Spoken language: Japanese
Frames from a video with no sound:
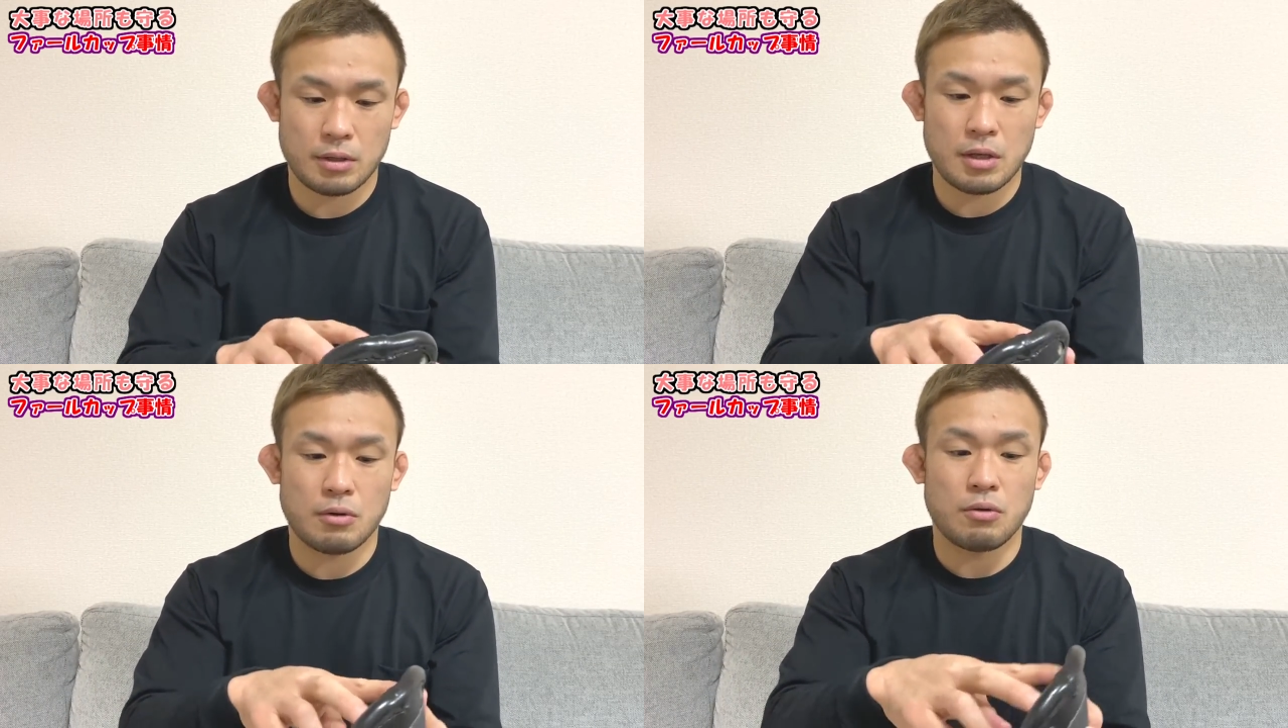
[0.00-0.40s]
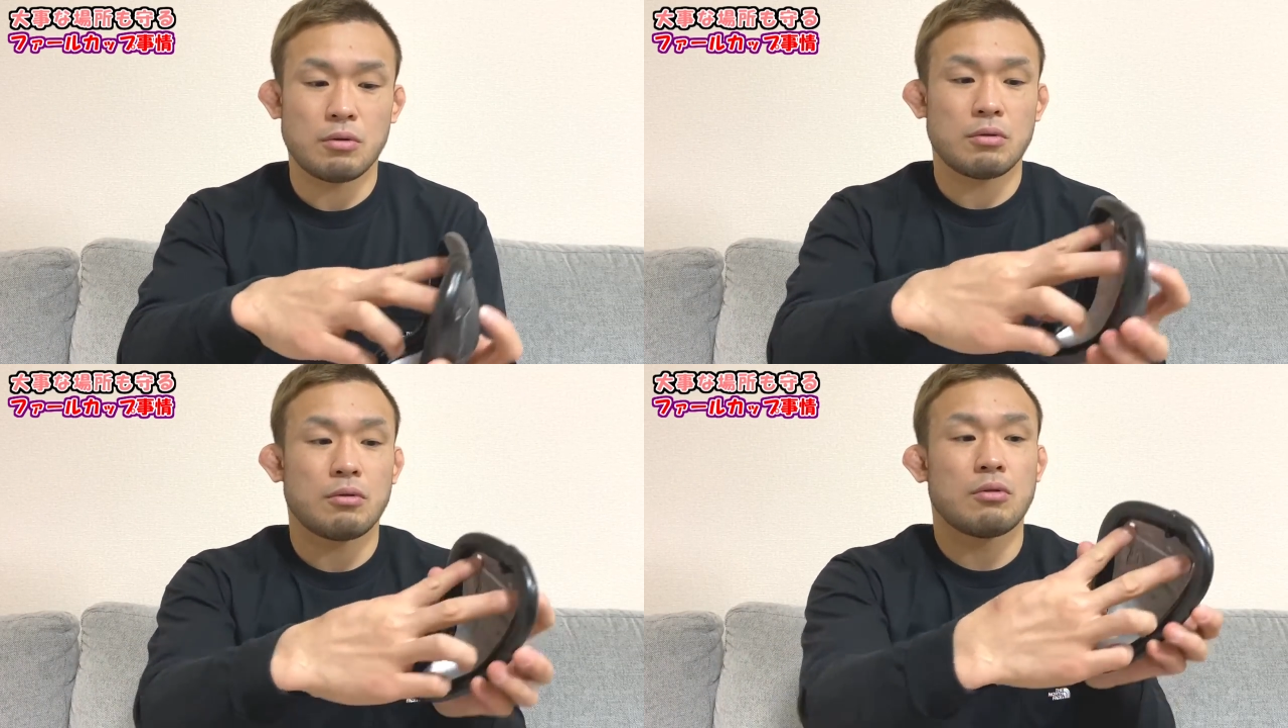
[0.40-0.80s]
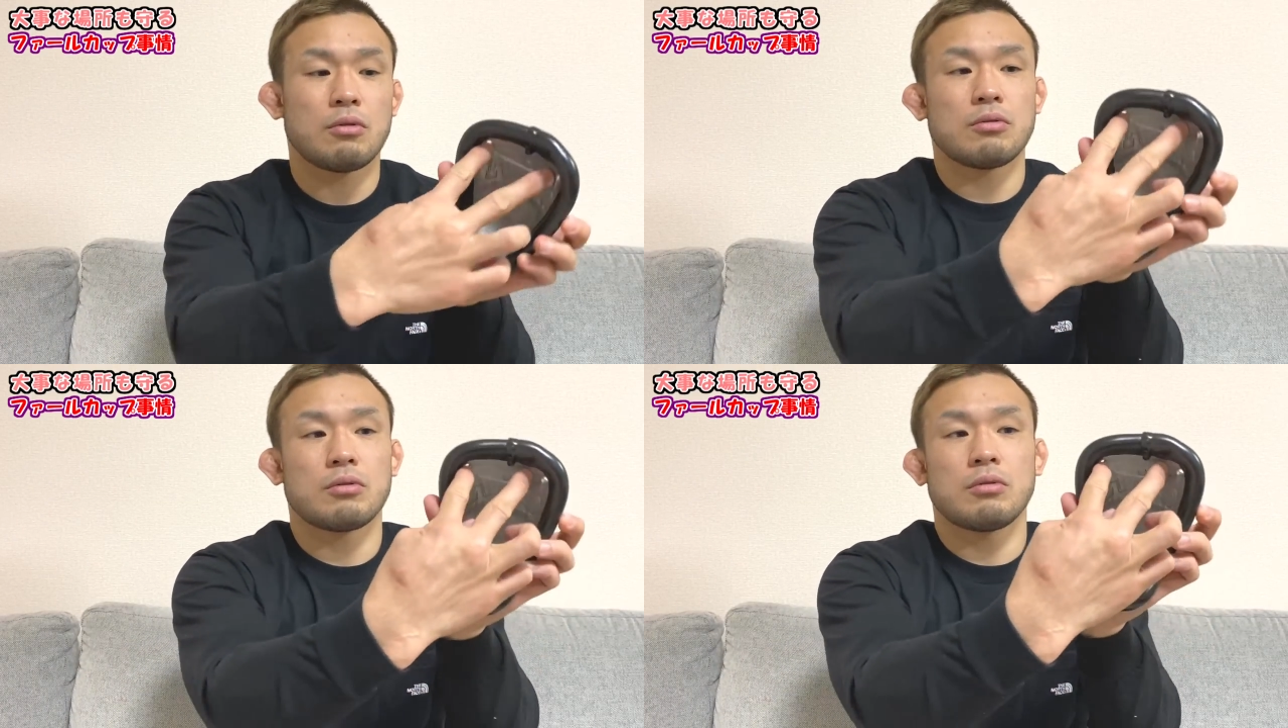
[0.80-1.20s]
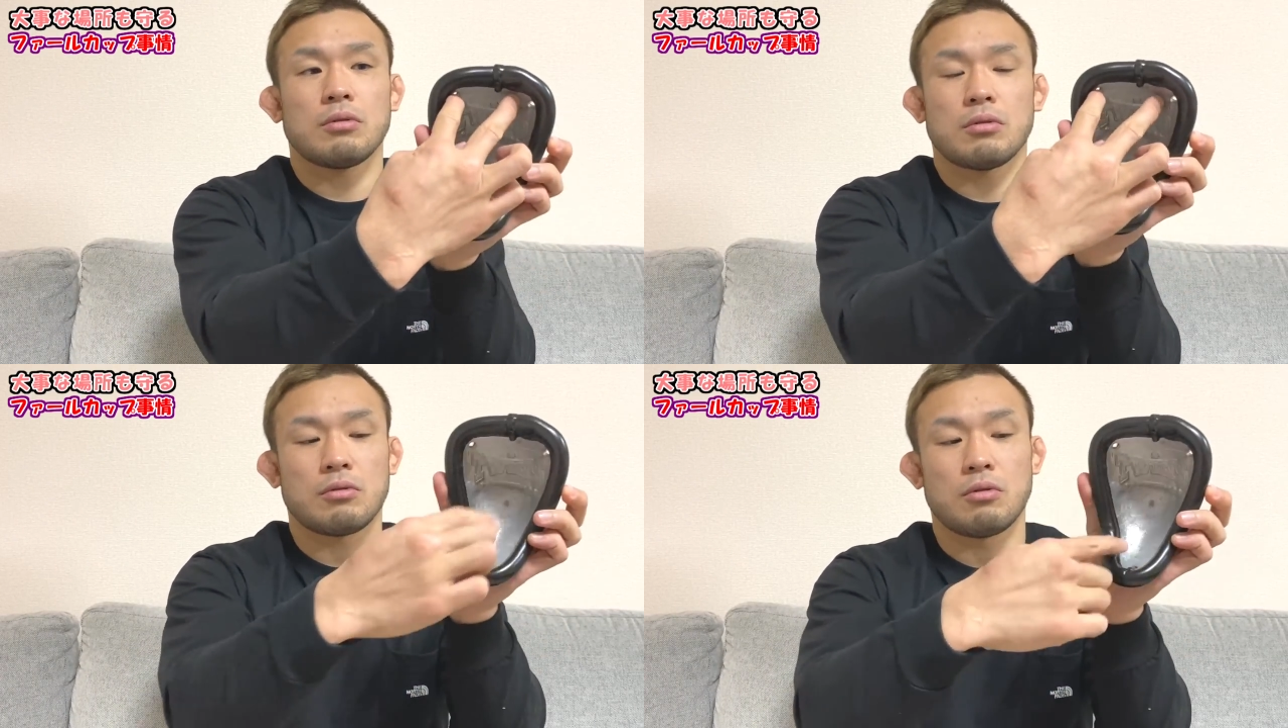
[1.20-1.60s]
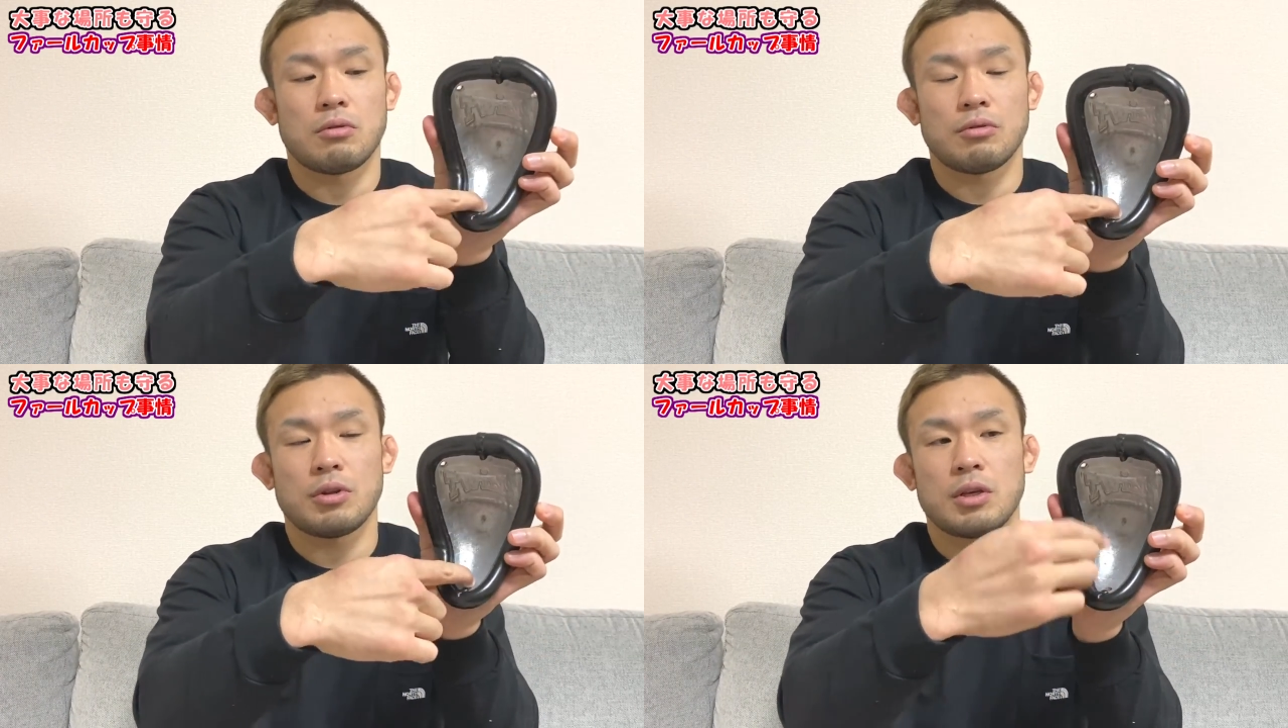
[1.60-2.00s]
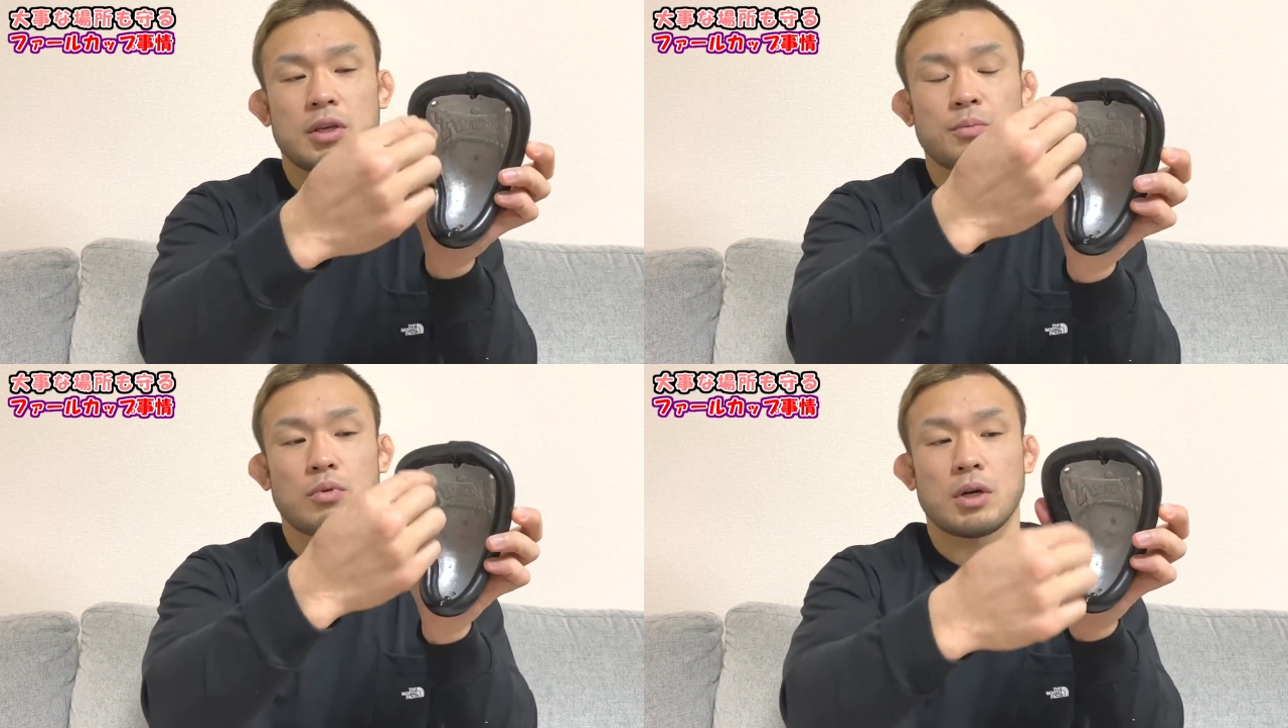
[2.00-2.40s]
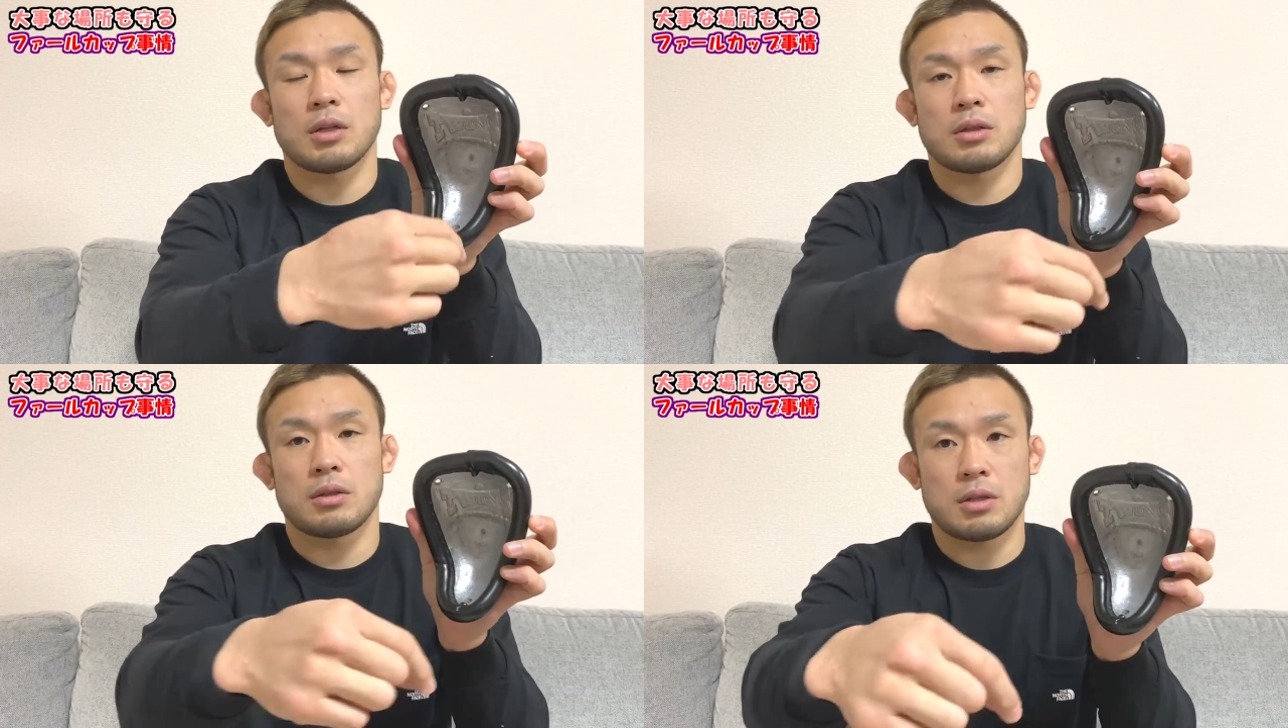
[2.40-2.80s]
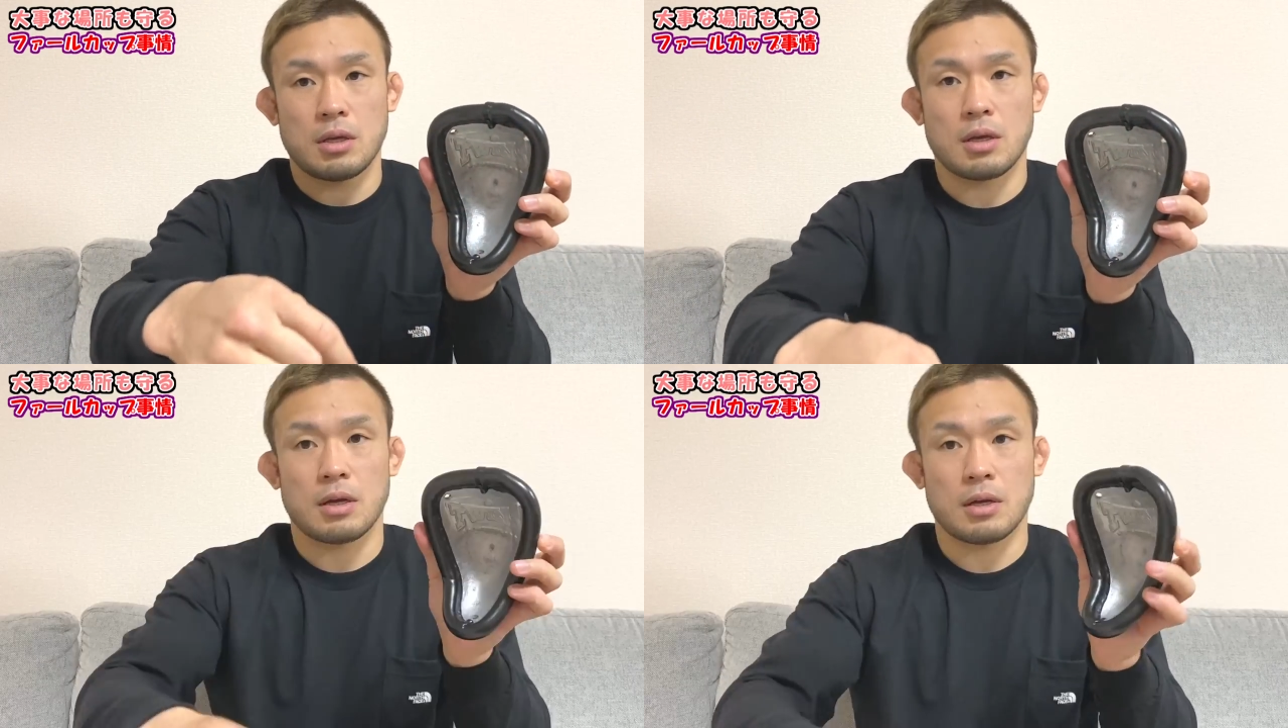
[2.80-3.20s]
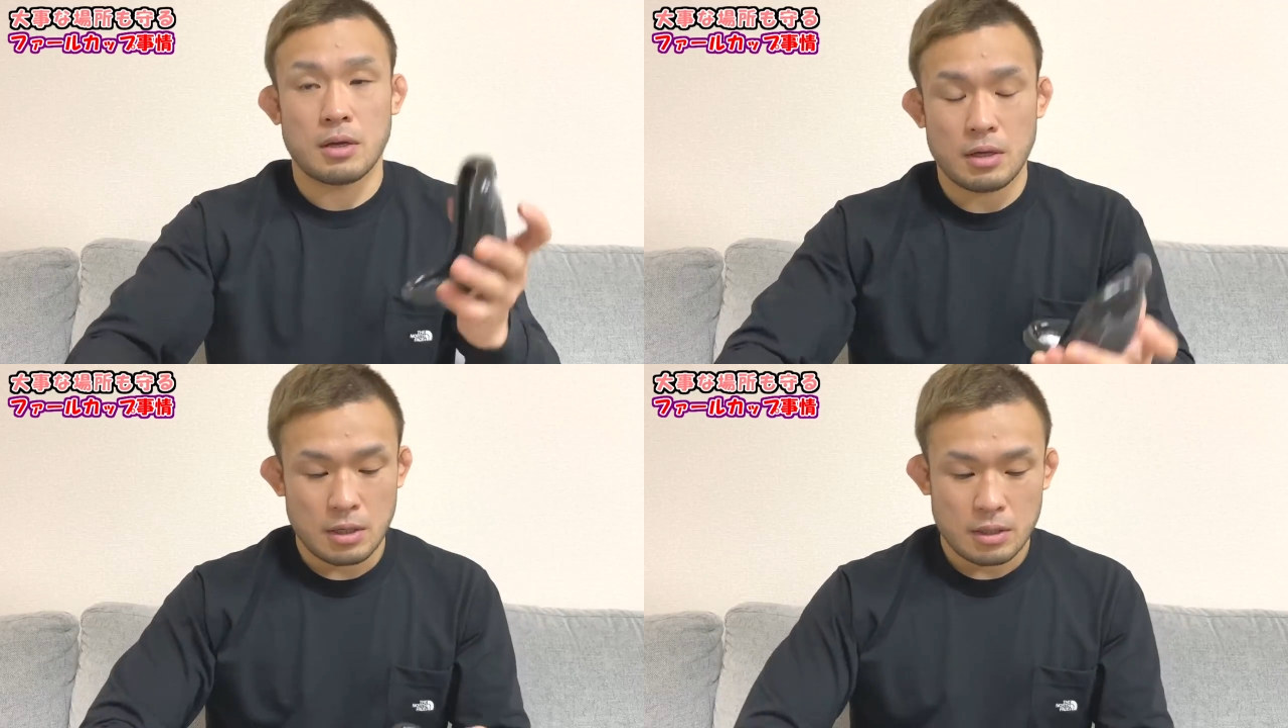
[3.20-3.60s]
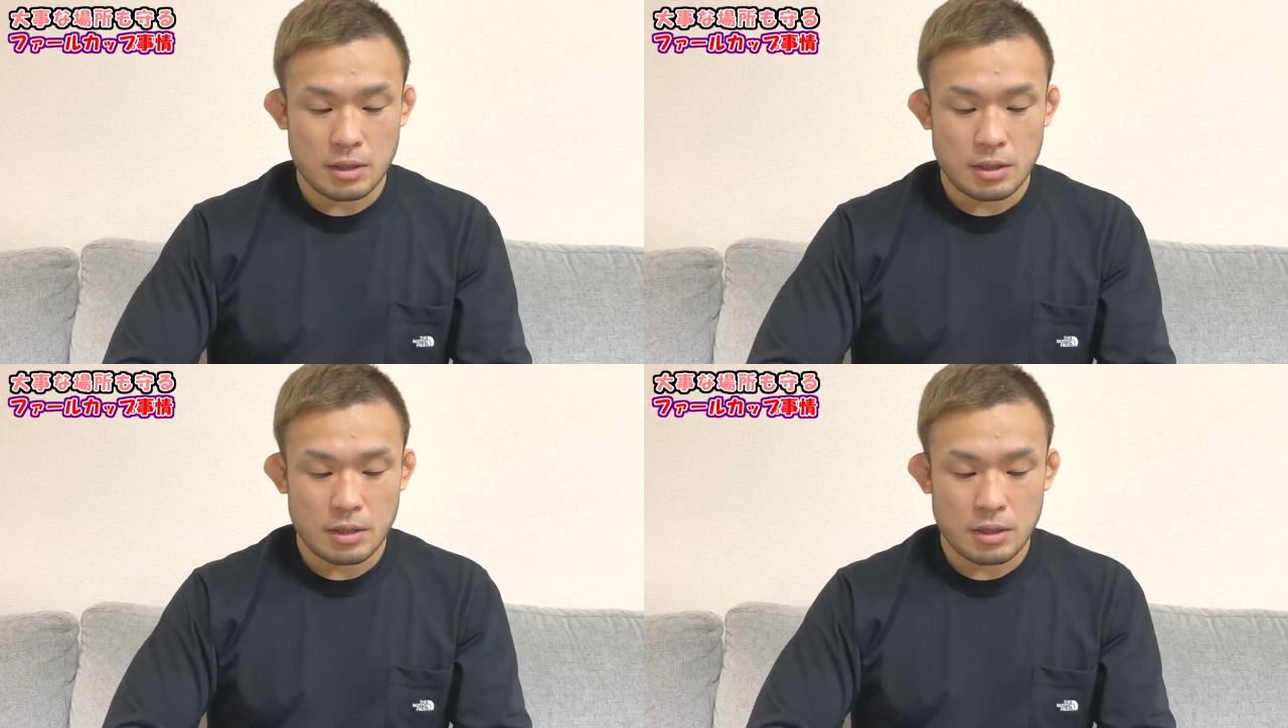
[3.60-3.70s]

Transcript: で、ここ、こことここに紐があって、うん、